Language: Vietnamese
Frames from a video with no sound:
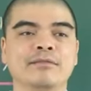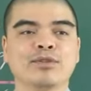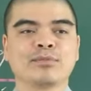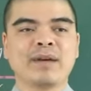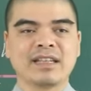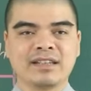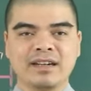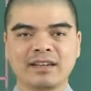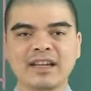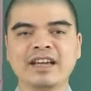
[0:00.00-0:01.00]
một bàn
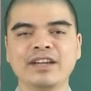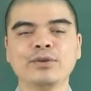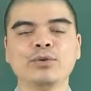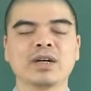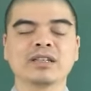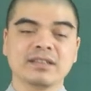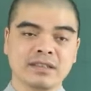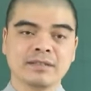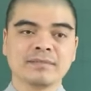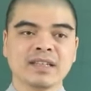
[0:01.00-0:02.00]
thờ đầy đủ các thứ.